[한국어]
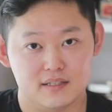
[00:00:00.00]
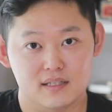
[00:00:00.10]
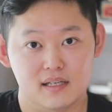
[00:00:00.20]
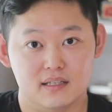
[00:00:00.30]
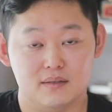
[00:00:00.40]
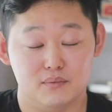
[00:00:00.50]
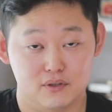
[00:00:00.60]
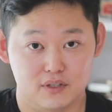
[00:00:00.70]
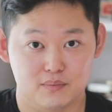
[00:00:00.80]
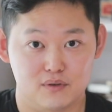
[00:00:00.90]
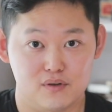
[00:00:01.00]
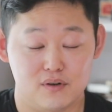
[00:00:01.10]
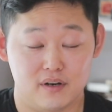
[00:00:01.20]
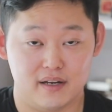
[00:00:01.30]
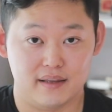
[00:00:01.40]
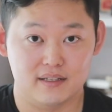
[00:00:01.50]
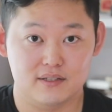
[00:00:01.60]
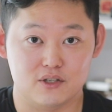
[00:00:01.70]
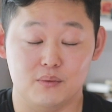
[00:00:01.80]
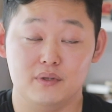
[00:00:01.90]
카실리는
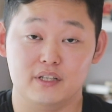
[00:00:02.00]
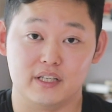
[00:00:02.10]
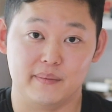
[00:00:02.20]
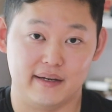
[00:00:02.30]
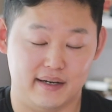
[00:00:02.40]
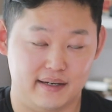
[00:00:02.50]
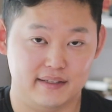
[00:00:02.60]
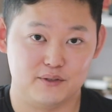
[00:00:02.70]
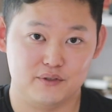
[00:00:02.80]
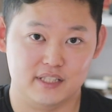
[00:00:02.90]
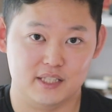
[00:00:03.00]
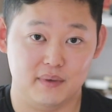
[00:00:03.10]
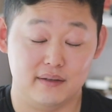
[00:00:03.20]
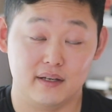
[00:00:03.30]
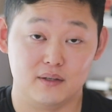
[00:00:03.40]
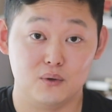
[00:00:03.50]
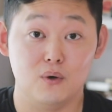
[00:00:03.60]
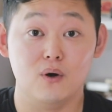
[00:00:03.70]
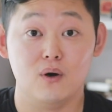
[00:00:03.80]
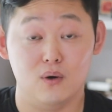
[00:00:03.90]
플루티플로열이라는 젊은 느낌이 강한 향수이지만
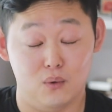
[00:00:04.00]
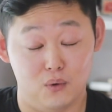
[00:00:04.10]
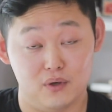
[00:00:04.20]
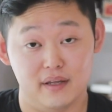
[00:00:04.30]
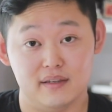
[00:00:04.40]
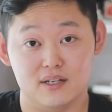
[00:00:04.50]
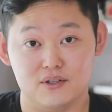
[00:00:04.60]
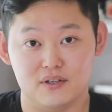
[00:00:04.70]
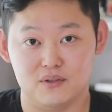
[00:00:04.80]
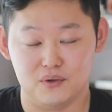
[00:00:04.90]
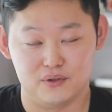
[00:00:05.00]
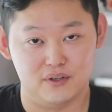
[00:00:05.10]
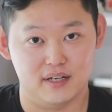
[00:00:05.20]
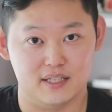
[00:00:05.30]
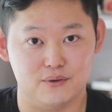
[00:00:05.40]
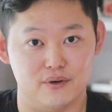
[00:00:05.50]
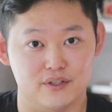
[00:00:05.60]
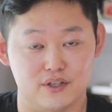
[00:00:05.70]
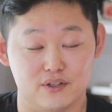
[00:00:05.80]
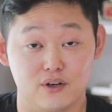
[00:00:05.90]
또 오리엔탈적인 요소를 가지고
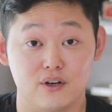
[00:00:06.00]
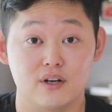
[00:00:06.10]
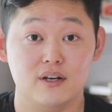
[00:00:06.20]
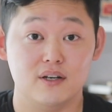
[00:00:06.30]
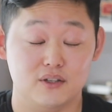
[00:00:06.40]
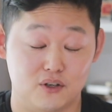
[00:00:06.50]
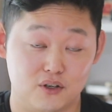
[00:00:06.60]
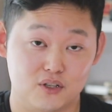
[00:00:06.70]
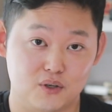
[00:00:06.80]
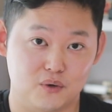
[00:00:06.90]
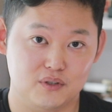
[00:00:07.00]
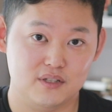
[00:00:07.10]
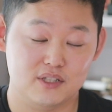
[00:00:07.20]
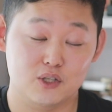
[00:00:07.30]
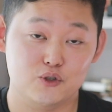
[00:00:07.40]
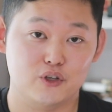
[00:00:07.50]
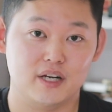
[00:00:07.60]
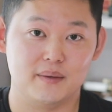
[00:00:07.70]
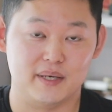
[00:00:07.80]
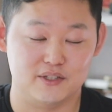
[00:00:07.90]
있어서 여기서 오는
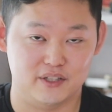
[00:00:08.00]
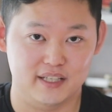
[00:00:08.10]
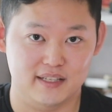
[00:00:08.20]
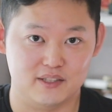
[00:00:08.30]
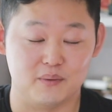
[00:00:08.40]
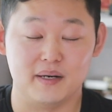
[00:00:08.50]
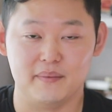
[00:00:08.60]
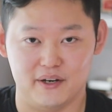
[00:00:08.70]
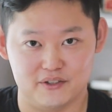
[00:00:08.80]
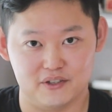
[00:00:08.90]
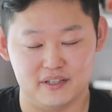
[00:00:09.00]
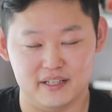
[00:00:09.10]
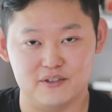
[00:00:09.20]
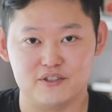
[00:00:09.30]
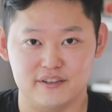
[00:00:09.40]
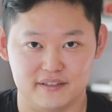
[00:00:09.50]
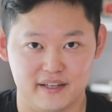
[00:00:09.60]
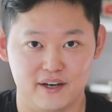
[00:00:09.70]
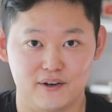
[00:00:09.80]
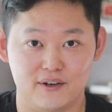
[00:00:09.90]
센슈얼한 반전이 정말 매력적인
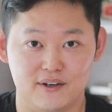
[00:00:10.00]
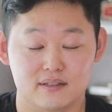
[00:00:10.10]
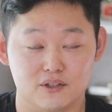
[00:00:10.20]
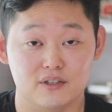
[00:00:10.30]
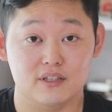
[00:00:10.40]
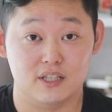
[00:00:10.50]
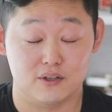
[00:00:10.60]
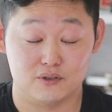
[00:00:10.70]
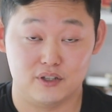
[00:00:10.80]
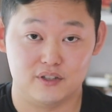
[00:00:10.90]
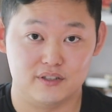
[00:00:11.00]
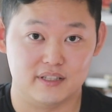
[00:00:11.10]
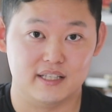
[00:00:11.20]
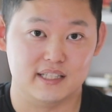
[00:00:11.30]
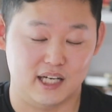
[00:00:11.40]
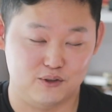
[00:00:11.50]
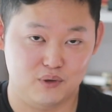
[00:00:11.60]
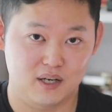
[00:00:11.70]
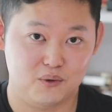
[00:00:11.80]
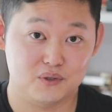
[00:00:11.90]
향수였는데요. 저는 이 향수에서 특히
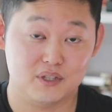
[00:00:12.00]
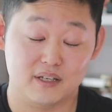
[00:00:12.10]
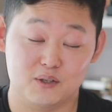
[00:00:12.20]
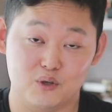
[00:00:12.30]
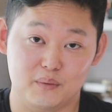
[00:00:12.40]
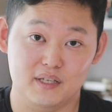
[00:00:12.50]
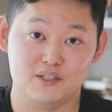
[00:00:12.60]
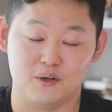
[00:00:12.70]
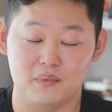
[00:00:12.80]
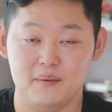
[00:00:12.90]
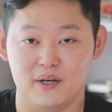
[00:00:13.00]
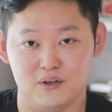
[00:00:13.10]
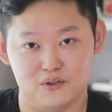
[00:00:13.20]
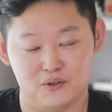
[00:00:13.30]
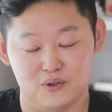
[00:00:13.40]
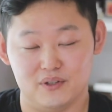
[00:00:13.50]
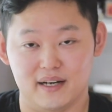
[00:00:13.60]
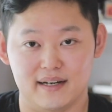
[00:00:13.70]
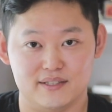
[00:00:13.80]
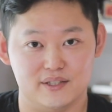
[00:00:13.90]
자두와 꽃향의 조합이 정말 매력적으로
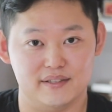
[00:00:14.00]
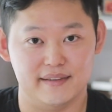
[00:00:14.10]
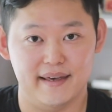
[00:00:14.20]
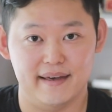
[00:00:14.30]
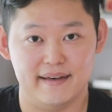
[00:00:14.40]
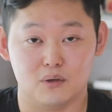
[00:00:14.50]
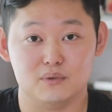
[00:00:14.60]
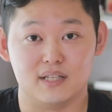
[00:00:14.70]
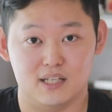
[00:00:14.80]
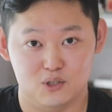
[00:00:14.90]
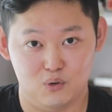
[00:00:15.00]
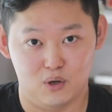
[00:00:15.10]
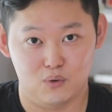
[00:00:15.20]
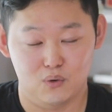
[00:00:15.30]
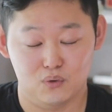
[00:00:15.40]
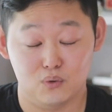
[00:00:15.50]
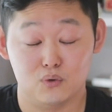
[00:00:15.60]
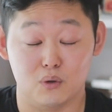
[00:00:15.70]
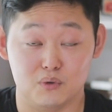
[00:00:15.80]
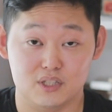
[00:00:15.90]
다가왔었는데 너무 달지도 않고 또
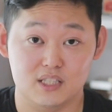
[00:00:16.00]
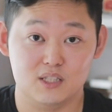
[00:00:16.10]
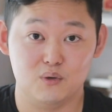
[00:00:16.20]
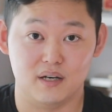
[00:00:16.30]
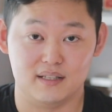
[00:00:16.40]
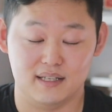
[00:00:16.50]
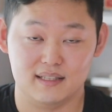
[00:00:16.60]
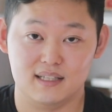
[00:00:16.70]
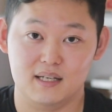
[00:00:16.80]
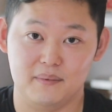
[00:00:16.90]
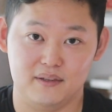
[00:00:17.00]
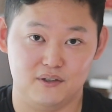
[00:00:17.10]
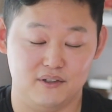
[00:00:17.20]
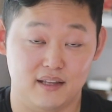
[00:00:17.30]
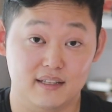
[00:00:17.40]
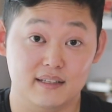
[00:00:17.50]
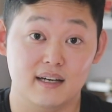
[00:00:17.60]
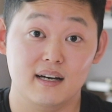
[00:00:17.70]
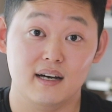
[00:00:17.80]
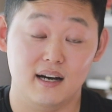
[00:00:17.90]
너무 시지도 않은 향들이 만들어내는
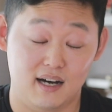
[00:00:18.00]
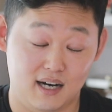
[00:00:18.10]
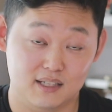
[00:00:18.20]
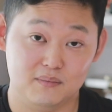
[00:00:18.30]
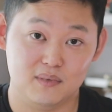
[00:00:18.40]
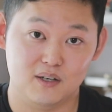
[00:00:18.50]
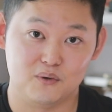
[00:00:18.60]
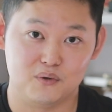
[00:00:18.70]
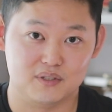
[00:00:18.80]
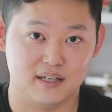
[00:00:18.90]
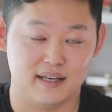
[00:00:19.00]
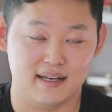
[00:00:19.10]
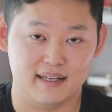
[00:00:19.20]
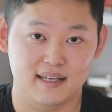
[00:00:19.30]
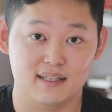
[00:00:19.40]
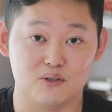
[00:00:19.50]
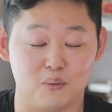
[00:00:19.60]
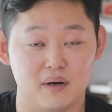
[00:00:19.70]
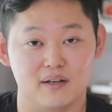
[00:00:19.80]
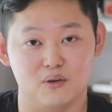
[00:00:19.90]
아름다운 꽃향의 향이
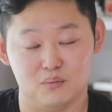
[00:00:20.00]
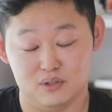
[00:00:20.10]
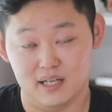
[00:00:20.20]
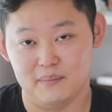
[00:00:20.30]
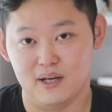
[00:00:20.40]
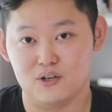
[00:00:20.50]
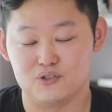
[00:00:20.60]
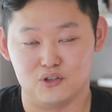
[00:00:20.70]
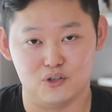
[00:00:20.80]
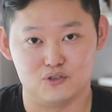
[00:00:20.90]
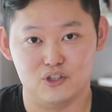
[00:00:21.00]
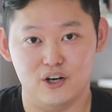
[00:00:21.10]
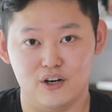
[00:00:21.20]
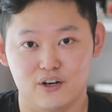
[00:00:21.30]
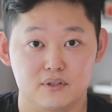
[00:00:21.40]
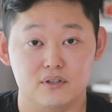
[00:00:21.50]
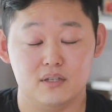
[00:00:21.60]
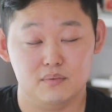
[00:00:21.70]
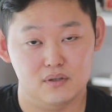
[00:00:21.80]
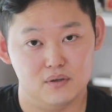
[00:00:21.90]
정말 너무나 매력적이었고요.
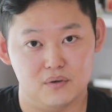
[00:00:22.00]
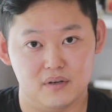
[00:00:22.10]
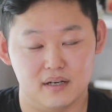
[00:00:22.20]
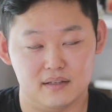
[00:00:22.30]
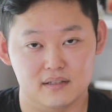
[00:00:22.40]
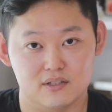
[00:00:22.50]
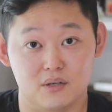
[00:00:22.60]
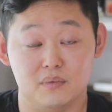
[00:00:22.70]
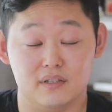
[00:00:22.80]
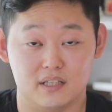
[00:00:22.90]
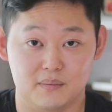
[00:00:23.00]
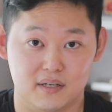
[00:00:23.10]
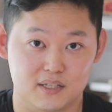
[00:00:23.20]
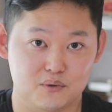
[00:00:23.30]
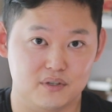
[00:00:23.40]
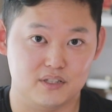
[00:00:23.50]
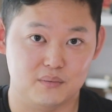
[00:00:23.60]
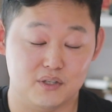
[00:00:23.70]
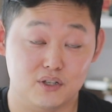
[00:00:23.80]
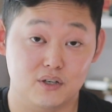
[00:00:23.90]
프루티플로럴이라는 젊은 느낌을 가지고
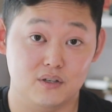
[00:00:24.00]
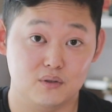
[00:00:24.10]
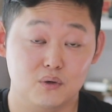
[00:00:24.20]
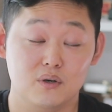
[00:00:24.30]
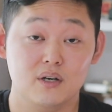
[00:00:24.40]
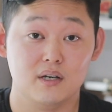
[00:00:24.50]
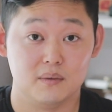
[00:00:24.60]
있으면서 또